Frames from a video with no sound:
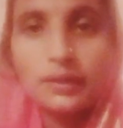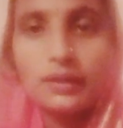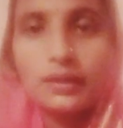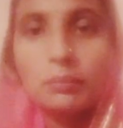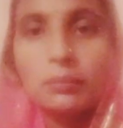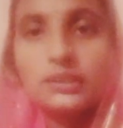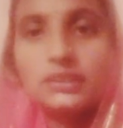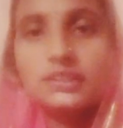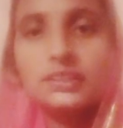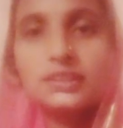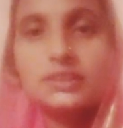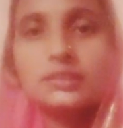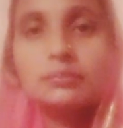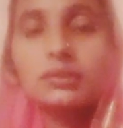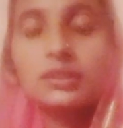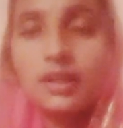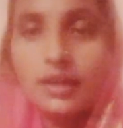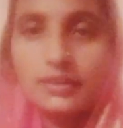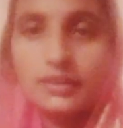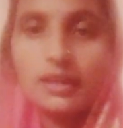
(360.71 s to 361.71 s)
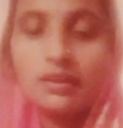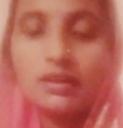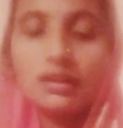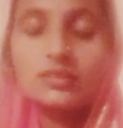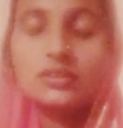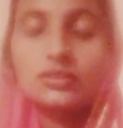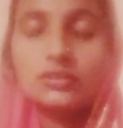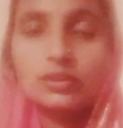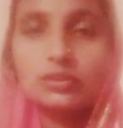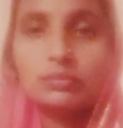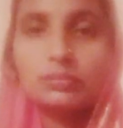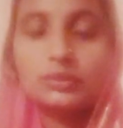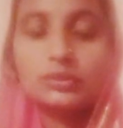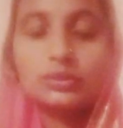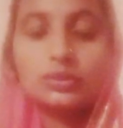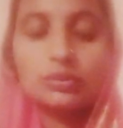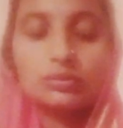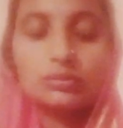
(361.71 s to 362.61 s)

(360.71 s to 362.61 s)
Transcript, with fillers: पहुँच चुकी हूँ तो फ्रेंड्स आगे